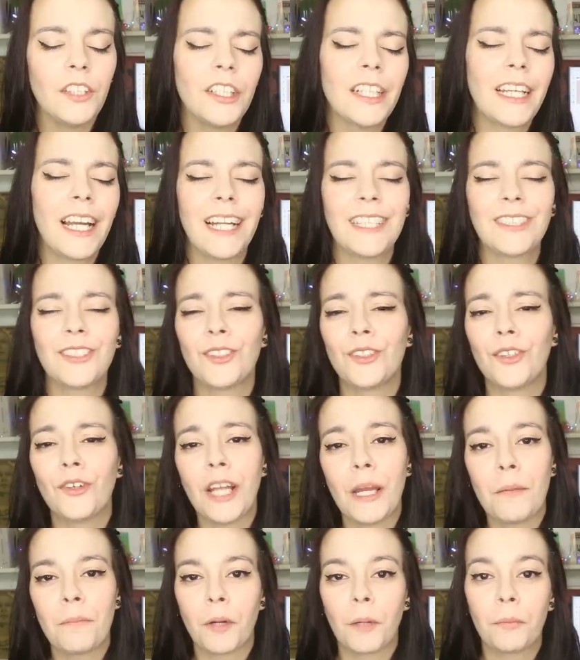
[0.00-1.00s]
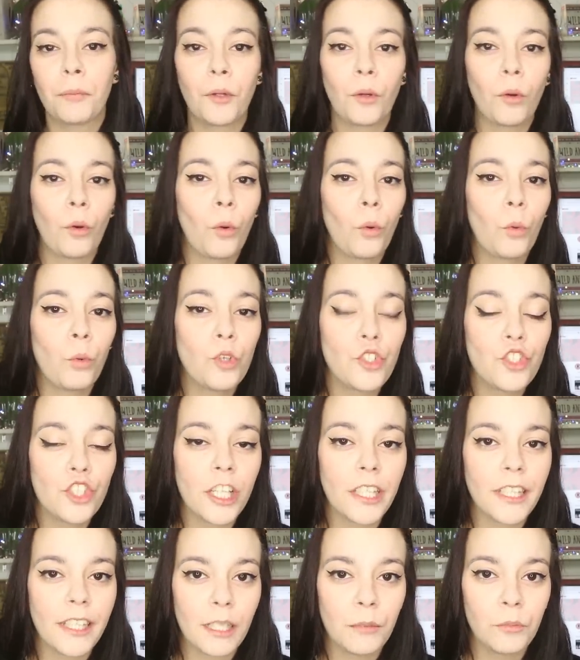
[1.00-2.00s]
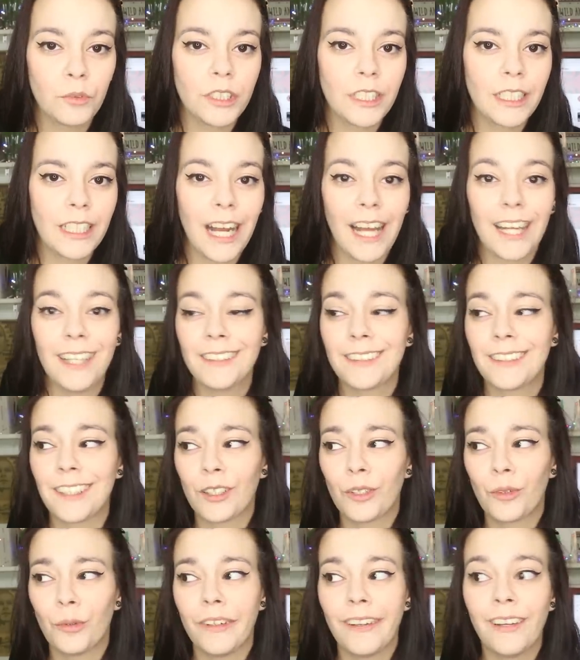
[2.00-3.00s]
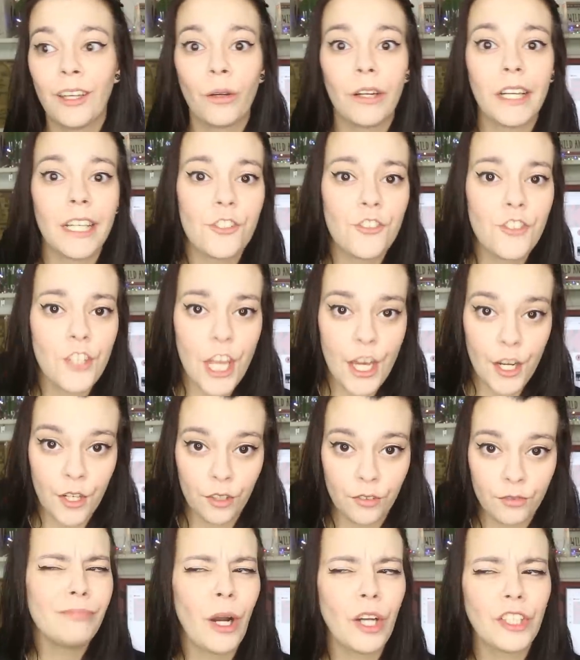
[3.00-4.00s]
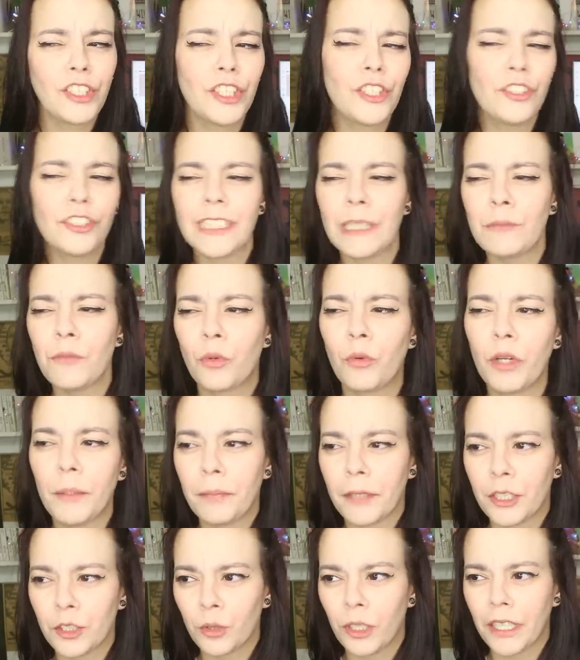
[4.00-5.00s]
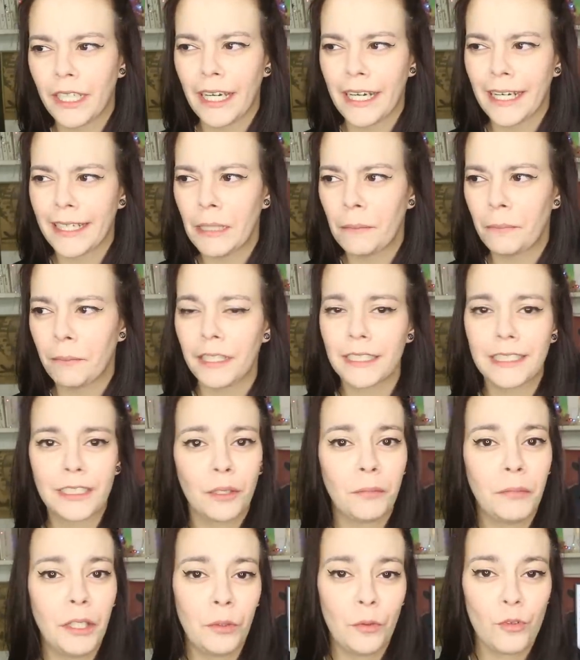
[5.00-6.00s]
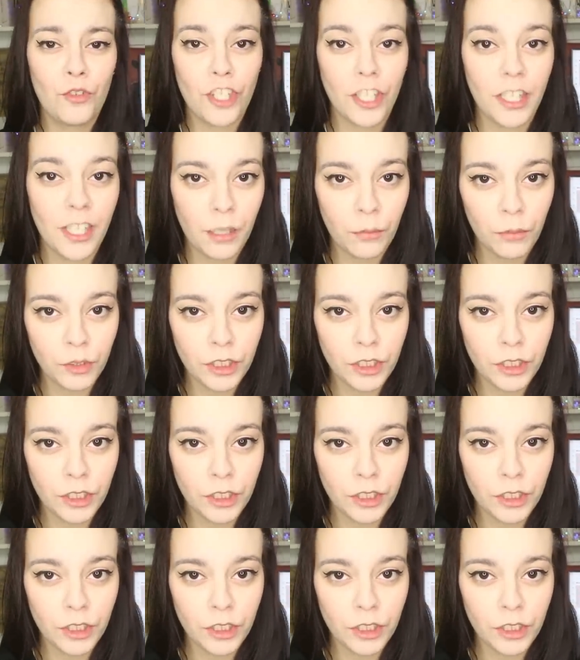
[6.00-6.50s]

In ogni caso non è proprio un genere musicale tranquillo e leggero, ma oggi non siamo qui per giudicare chi apprezza o meno un genere